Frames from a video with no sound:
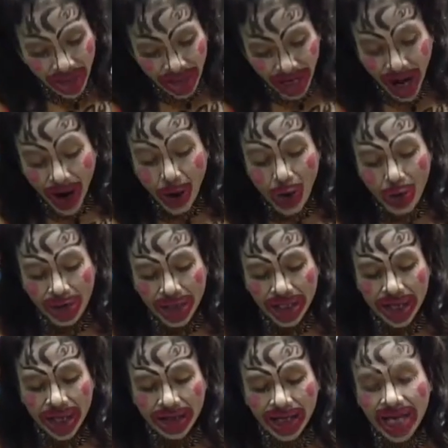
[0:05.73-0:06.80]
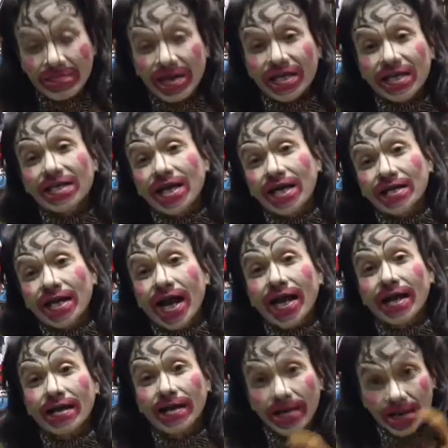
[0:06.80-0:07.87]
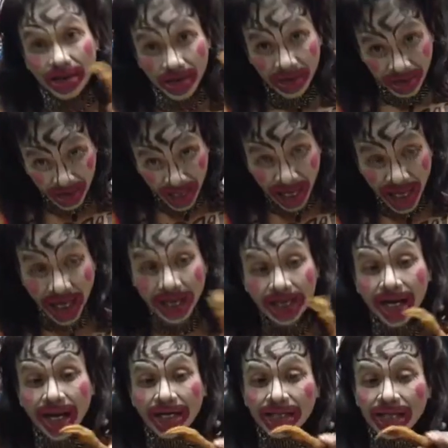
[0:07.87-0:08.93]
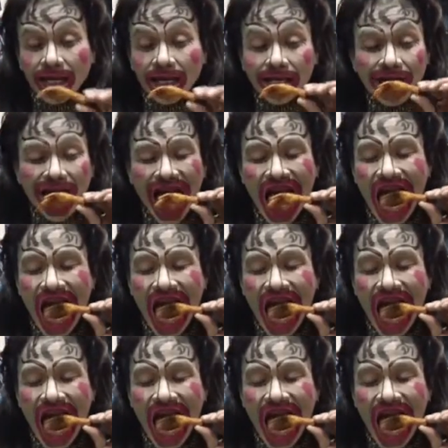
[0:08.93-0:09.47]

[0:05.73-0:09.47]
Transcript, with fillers: เรามีอะไรมากินกันค่ะ ตีนค่ะ ตีน